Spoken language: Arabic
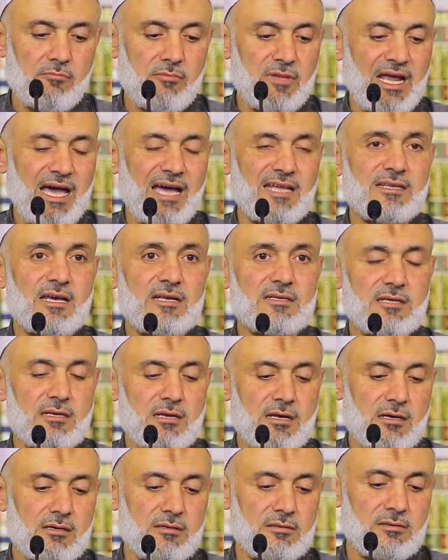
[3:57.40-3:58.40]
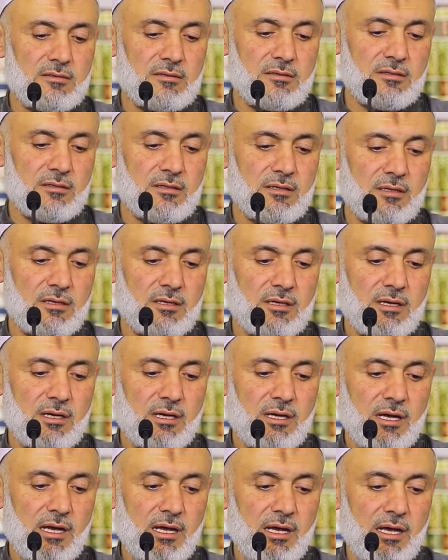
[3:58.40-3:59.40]
من عاداتنا
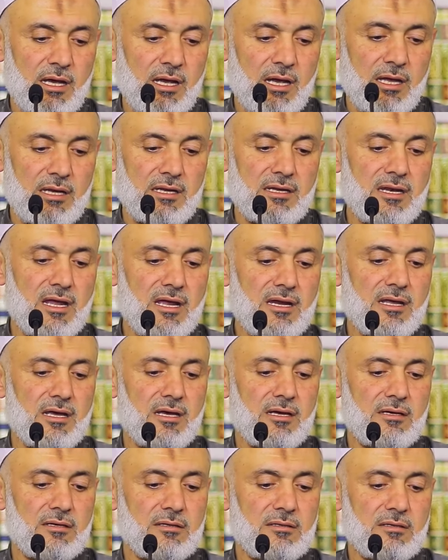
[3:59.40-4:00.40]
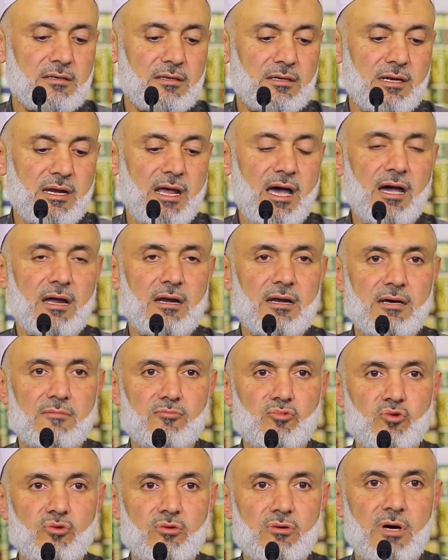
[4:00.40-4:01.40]
اننا
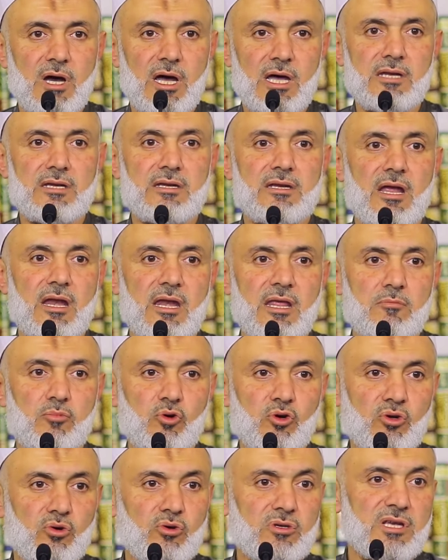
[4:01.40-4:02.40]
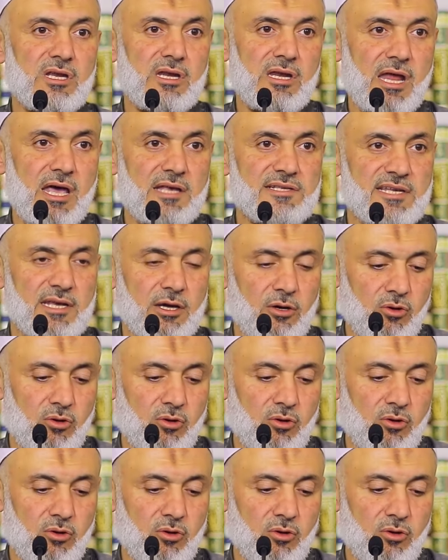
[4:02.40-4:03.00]
نعلم ان لبيوت الناس